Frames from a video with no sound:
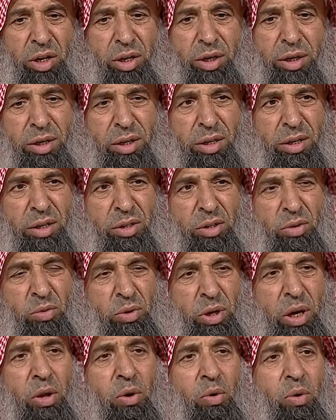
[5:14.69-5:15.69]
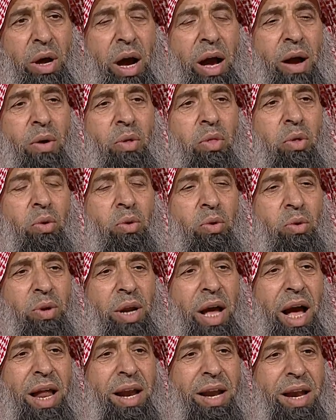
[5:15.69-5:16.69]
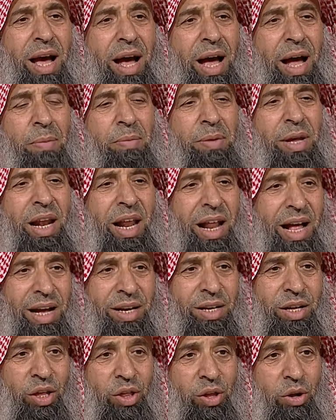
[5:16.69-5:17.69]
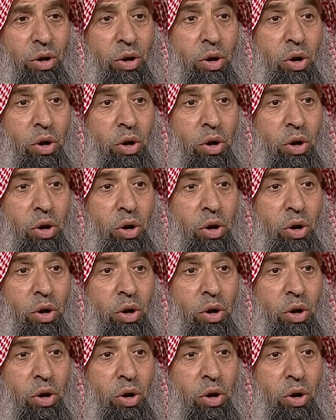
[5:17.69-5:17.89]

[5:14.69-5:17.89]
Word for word: آه، يدخلونها يظنون انها من الحديث